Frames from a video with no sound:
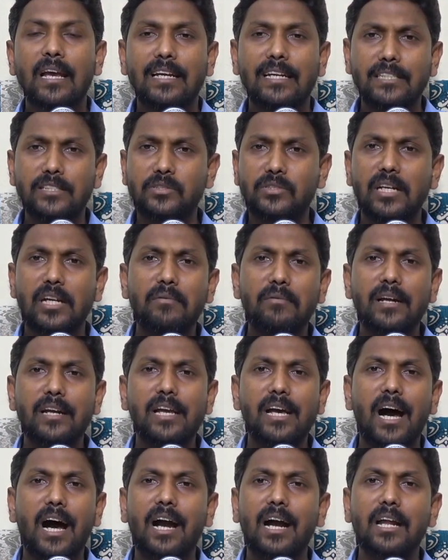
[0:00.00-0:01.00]

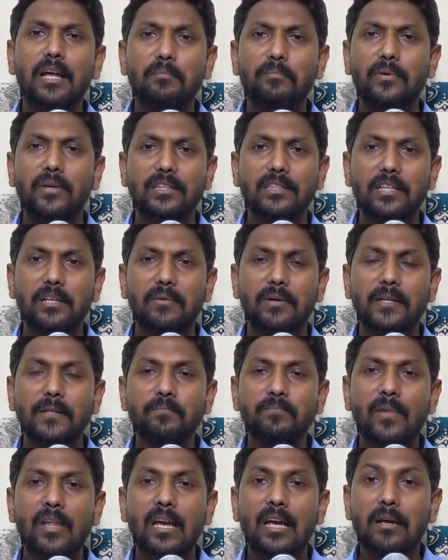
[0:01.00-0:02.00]
இஸ்ரவேலை ஆள பிறந்தவன்
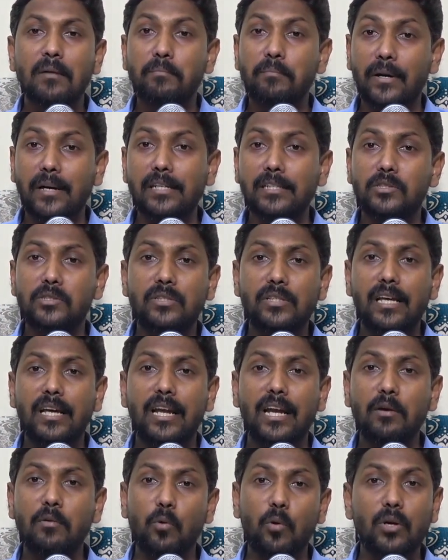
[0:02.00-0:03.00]

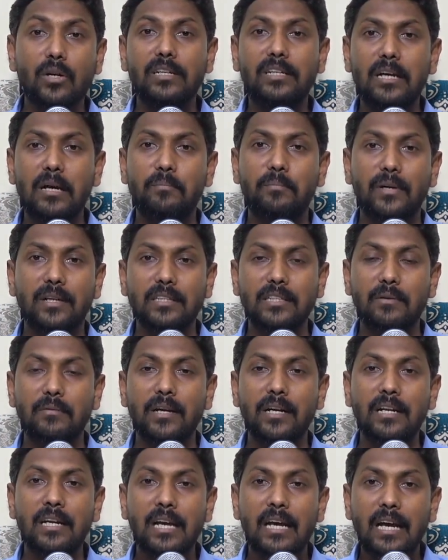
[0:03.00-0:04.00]
பெலிஸ்தியரை ஒடுக்க
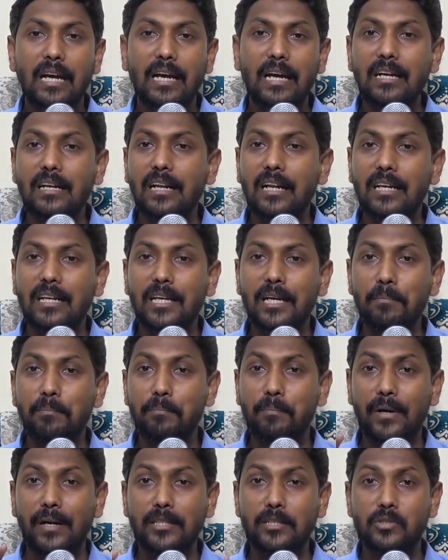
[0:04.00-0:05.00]
பிறந்தவன் இன்றைக்கு
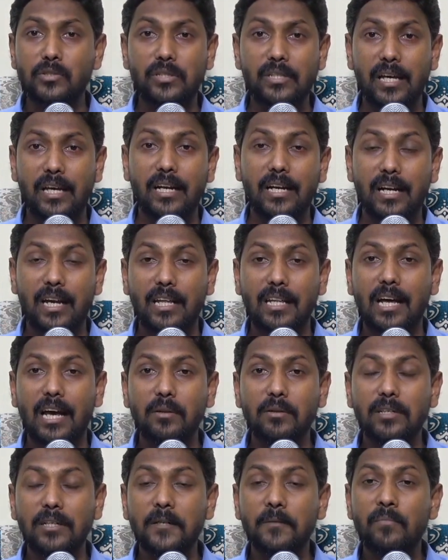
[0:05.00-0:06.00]
பெலிஸ்தியரின்
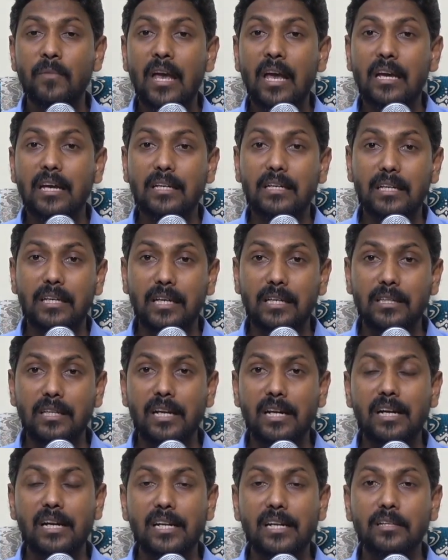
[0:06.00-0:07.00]
அதாவது
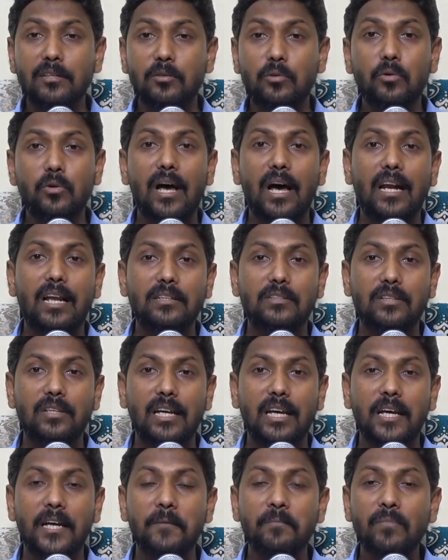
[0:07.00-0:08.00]
எதிரிகளின்
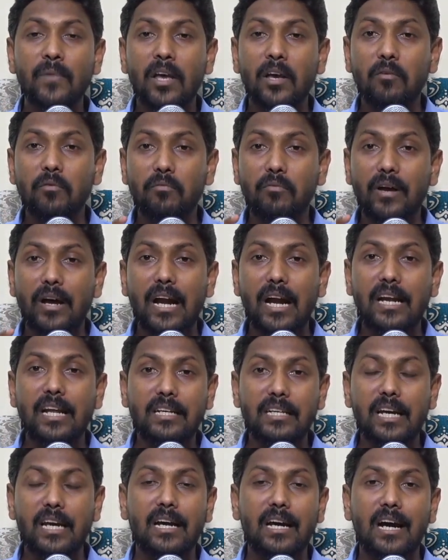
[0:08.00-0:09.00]
கூடாரத்திலே
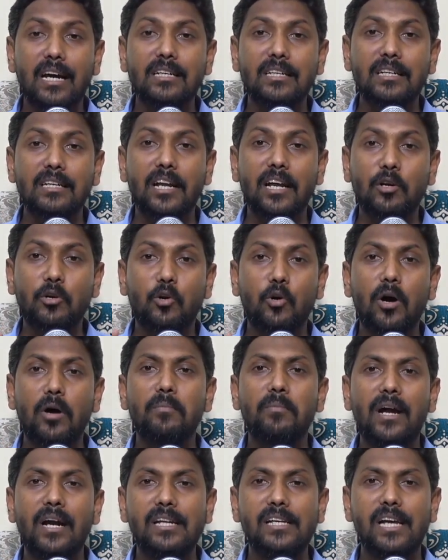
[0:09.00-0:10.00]
வேடிக்கை காட்டுகிற
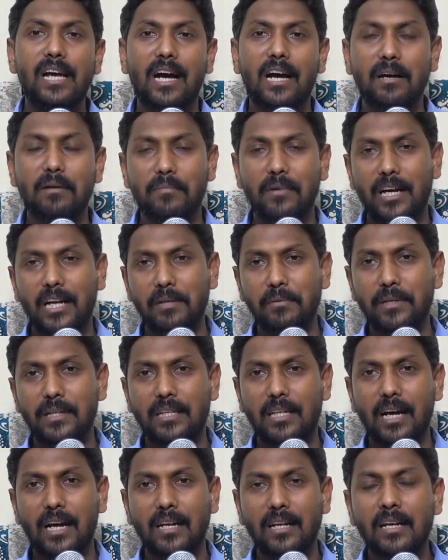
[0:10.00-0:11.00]
கோமாளியாக
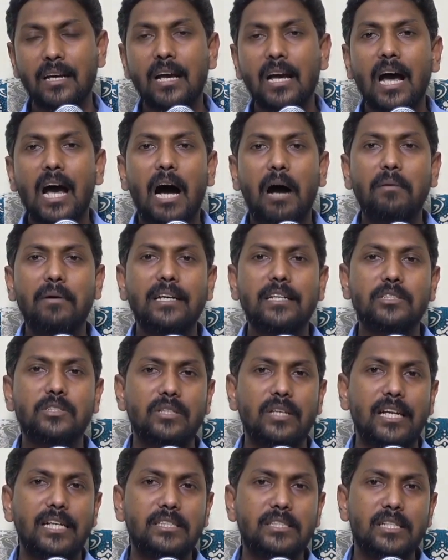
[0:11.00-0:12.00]
மாறிவிட்டான் அவனை
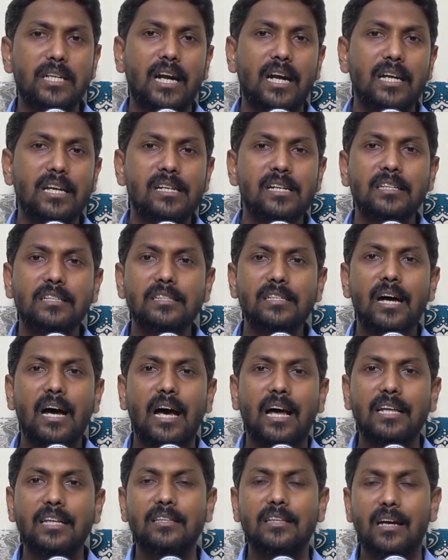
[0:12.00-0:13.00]
சிறைச்சாலையிலிருந்து
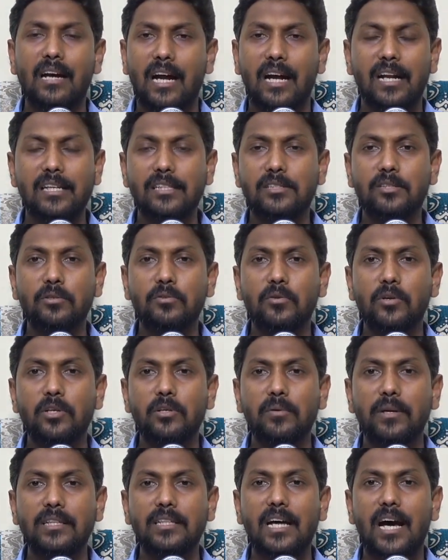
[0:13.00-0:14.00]
அரை அழைத்து கொண்டு
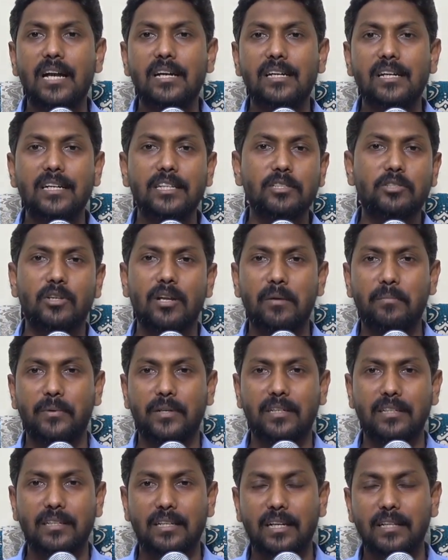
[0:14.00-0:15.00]
வந்தார்கள் என்று
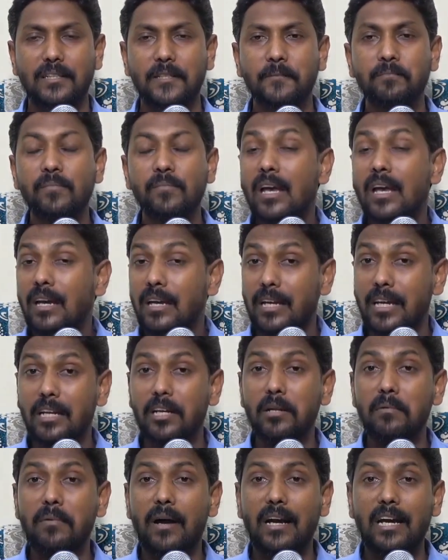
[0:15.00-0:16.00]
சொல்லப்பட்டிருக்கிறது
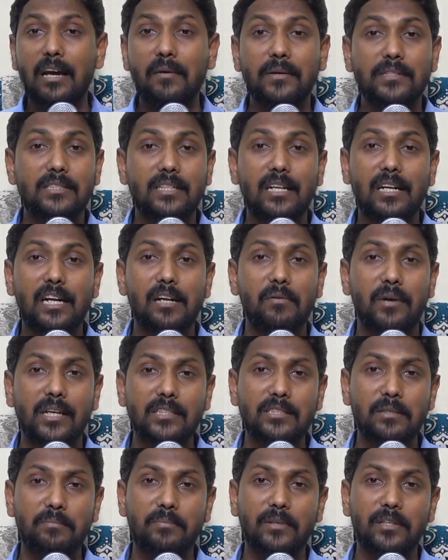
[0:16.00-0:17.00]
இன்னும் அங்கே வசனங்களை
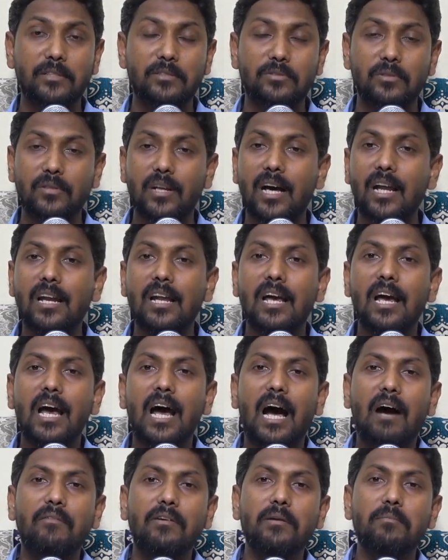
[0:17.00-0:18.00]
வாசிப்பு என்று சொன்னால்
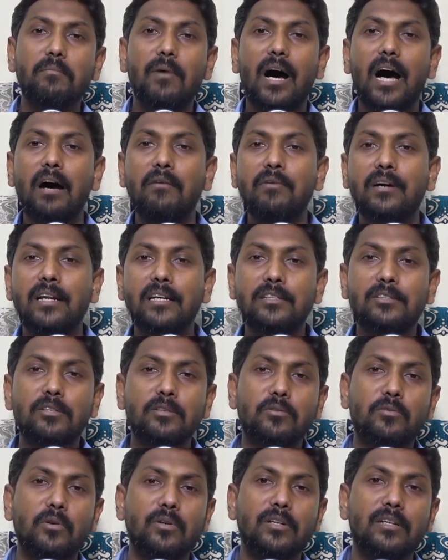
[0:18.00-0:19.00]
அவன் மாவரைத்து
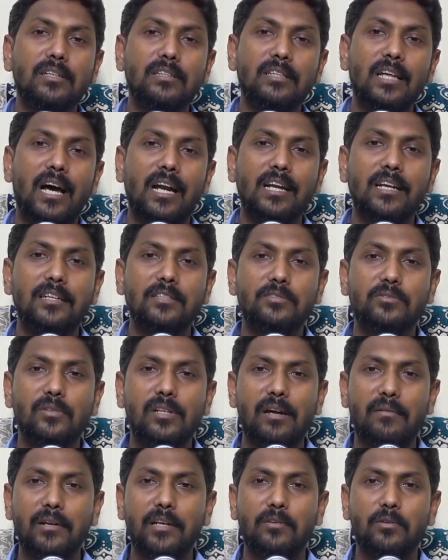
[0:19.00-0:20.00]
கொண்டிருந்தான் என்று
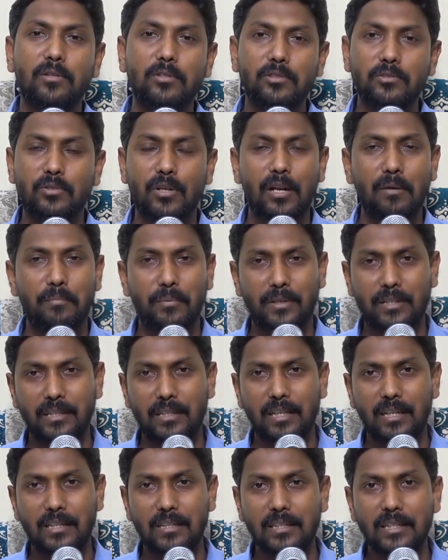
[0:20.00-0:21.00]
சொல்லி அவனை குறித்து
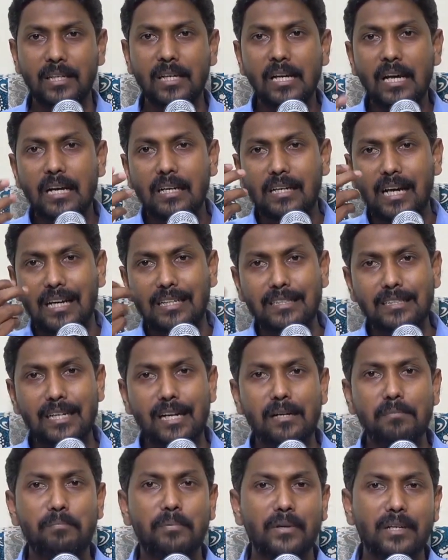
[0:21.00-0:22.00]
சொல்லப்பட்டிருக்கிறது
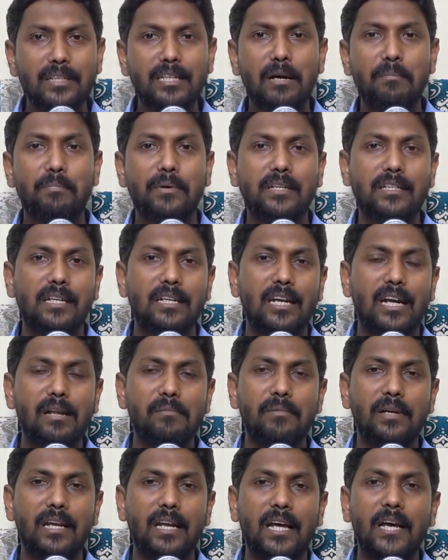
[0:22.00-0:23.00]
கண்கள் பிடுங்கப்பட்ட
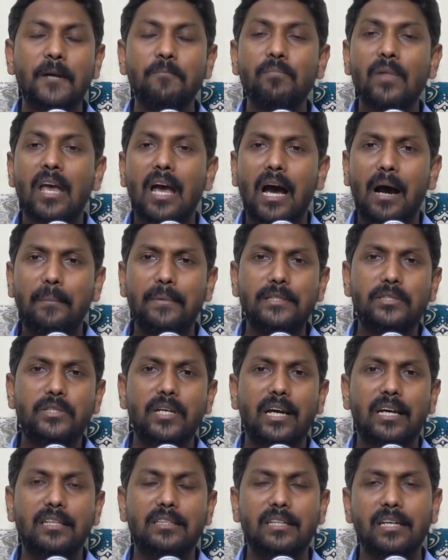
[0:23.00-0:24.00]
நிலைமையிலே
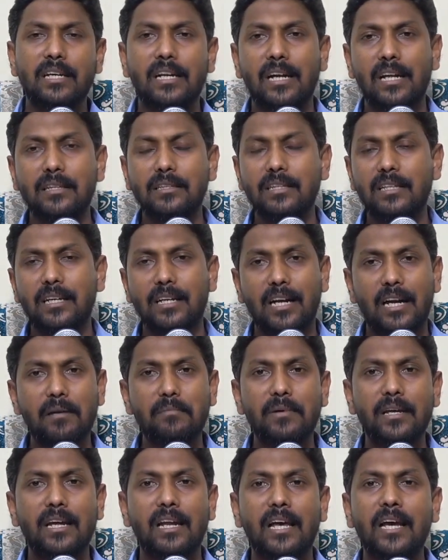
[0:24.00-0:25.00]
அபிஷேகத்தை இழந்த
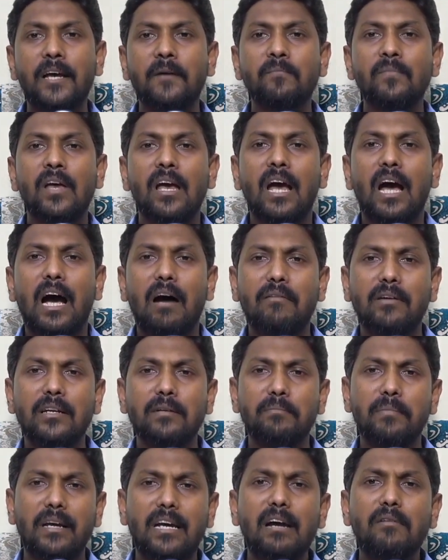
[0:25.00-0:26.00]
நிலைமையிலே அவன்
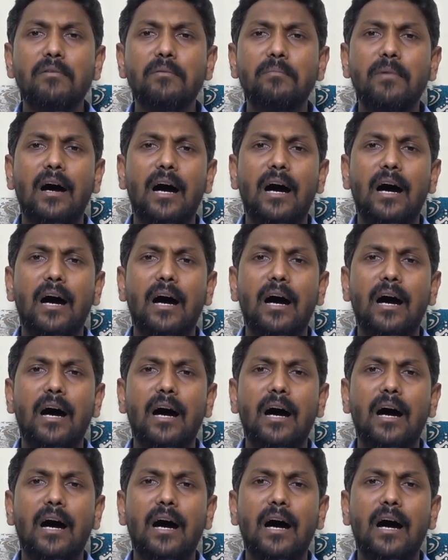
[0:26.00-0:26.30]
மிகவும்